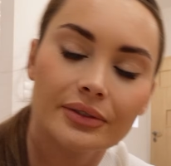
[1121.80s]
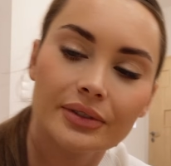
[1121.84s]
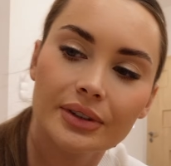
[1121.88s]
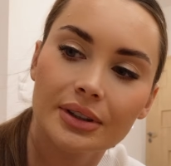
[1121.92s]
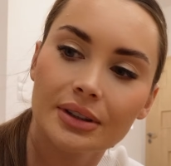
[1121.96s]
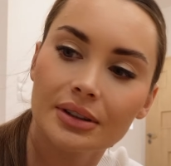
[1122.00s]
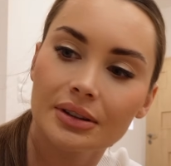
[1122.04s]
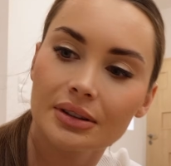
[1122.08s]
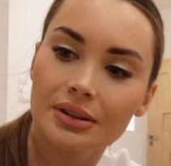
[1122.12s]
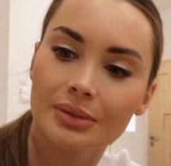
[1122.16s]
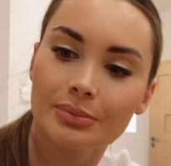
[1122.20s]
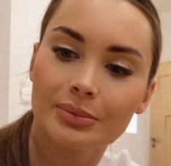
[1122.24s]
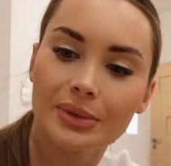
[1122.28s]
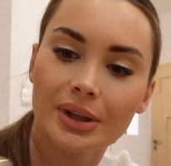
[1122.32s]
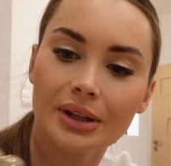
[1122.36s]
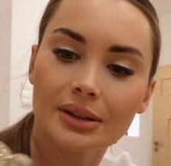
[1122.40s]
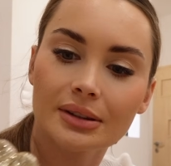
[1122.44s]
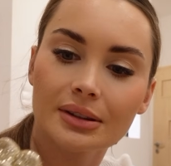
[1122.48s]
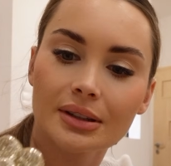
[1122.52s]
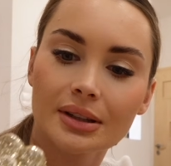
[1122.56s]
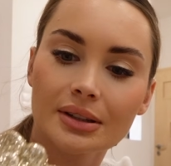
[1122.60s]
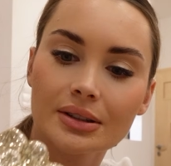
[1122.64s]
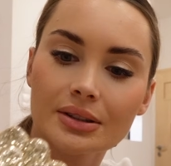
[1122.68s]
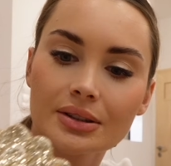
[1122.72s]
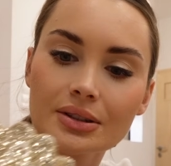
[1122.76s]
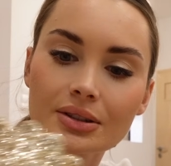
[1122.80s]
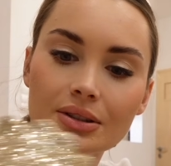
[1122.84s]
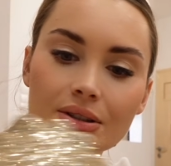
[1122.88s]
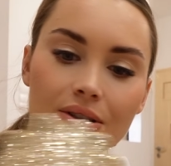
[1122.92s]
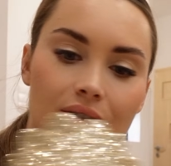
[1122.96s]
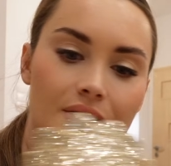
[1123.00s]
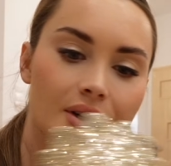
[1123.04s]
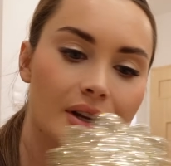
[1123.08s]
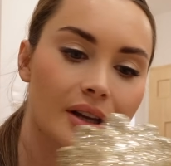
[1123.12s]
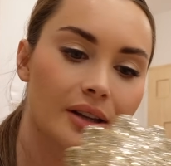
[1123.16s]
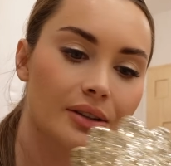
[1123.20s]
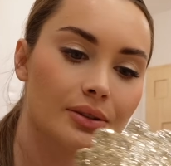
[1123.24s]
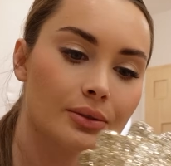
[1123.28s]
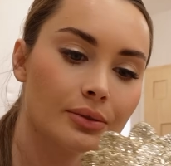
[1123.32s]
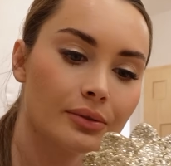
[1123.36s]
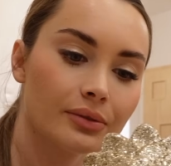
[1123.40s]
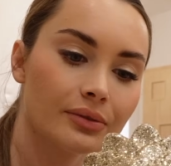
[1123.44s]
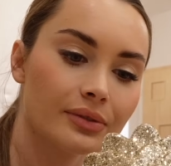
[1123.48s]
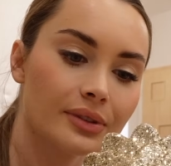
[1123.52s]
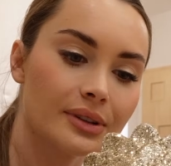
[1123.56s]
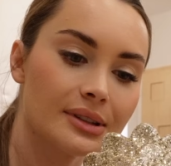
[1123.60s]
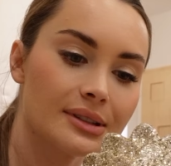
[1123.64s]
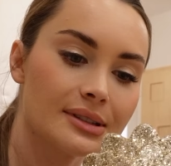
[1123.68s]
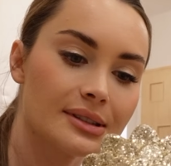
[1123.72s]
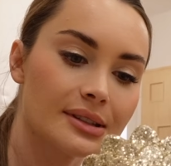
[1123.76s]
w innym natężeniu,
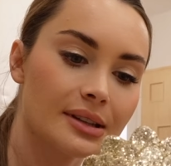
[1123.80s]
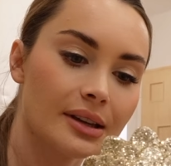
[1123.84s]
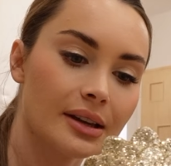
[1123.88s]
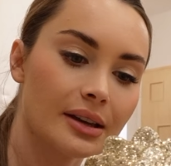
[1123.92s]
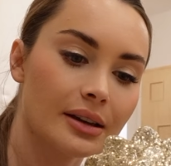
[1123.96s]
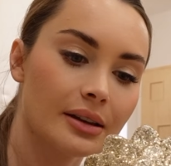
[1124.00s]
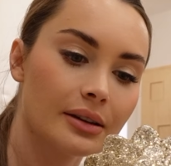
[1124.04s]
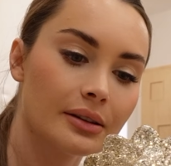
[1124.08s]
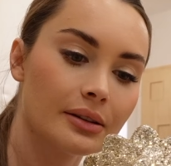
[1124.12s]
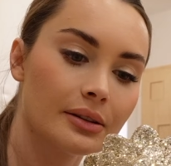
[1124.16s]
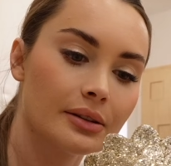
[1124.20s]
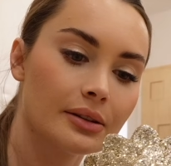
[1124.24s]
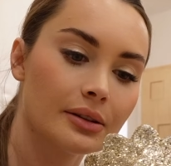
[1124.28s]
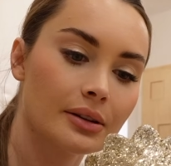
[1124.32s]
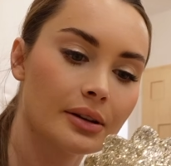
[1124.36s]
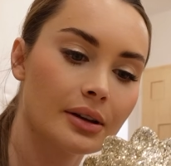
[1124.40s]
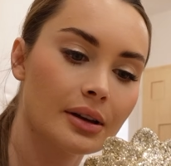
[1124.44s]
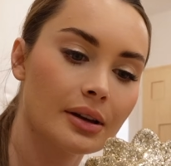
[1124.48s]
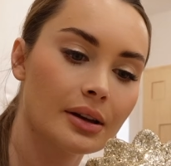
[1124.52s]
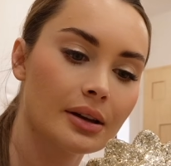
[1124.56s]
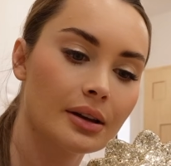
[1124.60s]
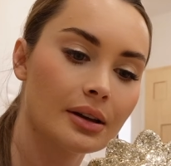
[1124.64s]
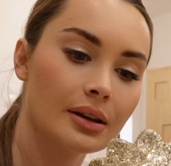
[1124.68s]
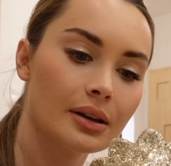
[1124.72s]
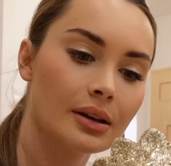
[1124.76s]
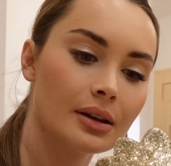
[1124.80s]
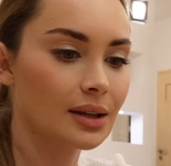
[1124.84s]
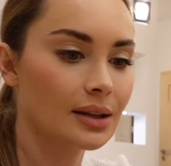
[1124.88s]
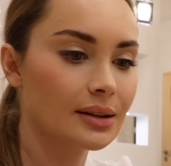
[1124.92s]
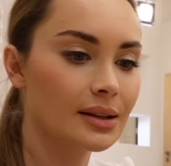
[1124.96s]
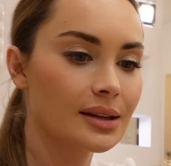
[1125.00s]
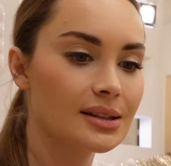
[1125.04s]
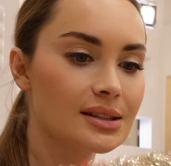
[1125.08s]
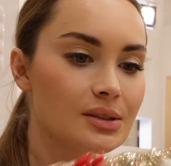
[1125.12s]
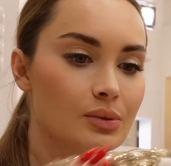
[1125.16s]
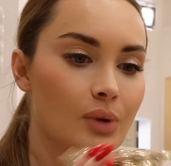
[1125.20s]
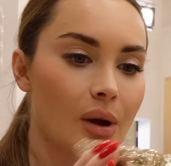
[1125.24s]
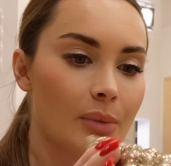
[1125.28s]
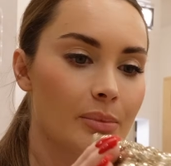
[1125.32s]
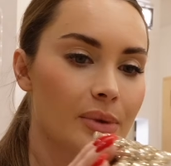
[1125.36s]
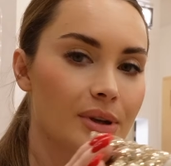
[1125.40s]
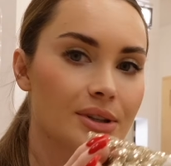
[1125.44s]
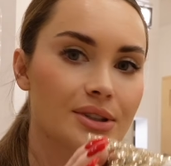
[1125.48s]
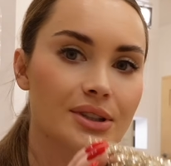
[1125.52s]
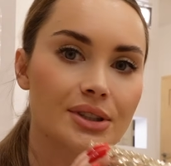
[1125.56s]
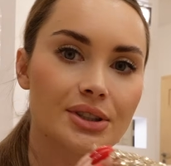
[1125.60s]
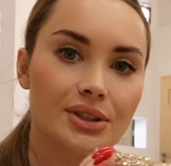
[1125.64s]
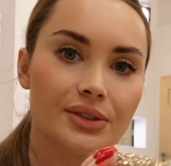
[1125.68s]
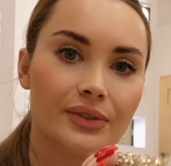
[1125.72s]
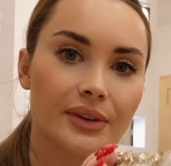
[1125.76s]
widzę. Ta najsłabiej
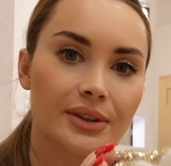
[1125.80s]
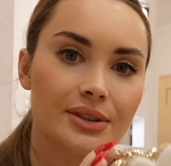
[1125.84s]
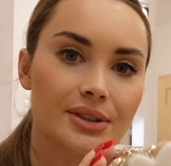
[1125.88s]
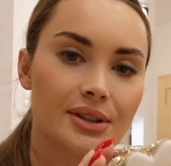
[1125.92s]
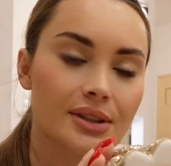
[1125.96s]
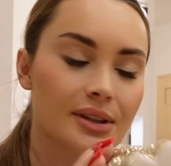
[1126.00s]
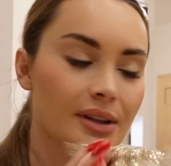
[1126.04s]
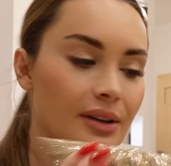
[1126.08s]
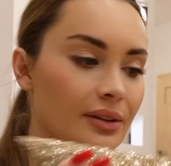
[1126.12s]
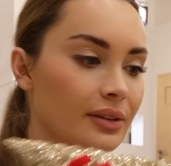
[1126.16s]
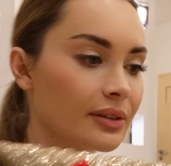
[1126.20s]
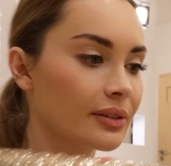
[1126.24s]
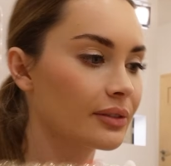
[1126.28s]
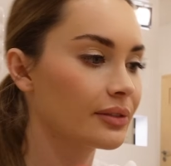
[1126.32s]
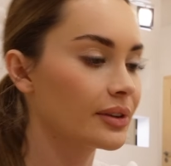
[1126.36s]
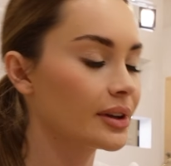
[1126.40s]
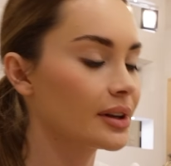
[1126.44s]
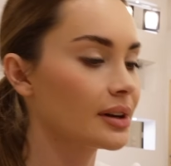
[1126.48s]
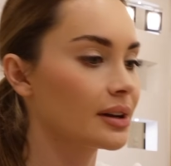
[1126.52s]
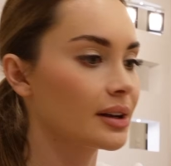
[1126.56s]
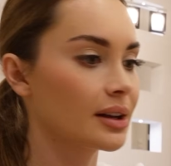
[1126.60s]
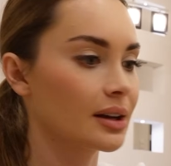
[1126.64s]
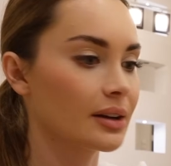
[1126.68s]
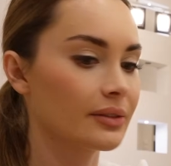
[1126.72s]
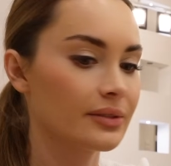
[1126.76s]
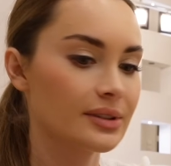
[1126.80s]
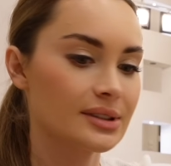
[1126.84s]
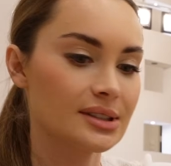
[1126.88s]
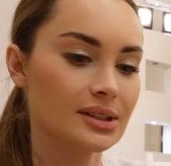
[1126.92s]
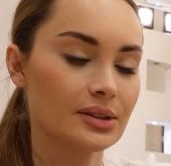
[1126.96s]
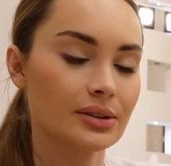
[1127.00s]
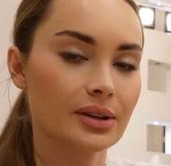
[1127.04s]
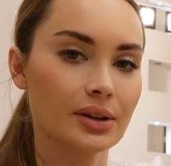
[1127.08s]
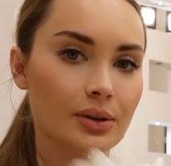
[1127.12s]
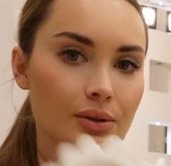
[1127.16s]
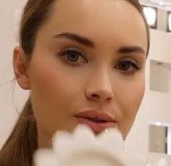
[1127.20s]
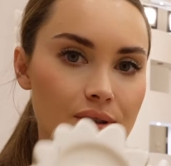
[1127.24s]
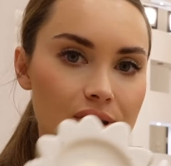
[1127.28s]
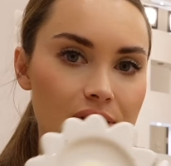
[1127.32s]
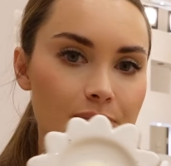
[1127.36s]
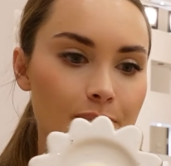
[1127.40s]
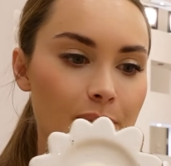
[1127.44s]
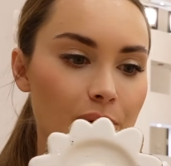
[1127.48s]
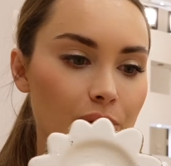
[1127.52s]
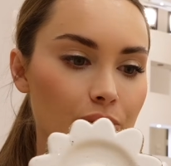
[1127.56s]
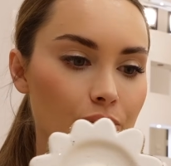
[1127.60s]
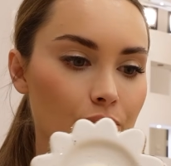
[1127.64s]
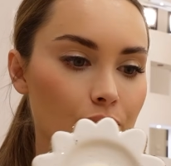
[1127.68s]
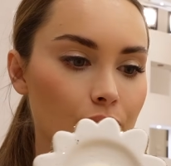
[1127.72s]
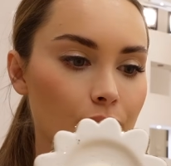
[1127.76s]
się świeci, ta wielka. Widzę tutaj od
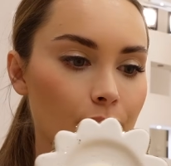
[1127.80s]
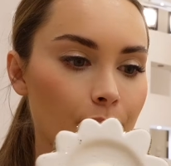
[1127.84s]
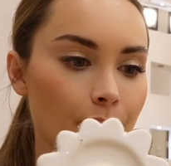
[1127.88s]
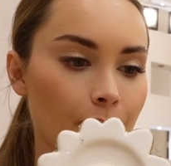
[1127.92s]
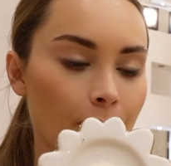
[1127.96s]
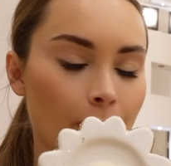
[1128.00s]
spodu